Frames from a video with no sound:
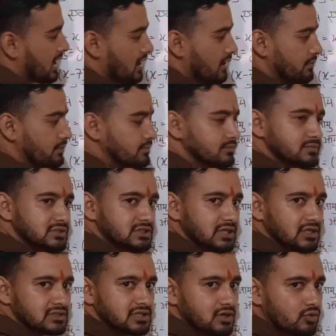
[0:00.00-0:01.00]
अब
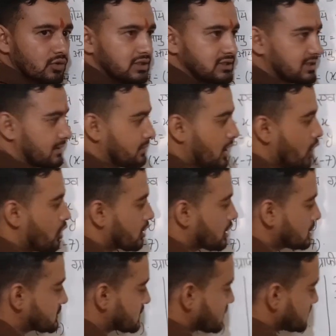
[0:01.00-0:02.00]
चार चार को एक तरफ लाओ और
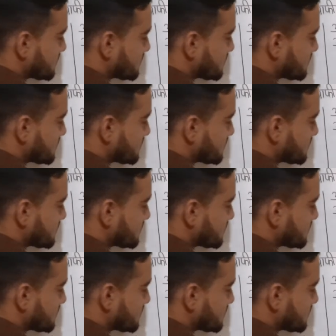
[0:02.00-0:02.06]
अचर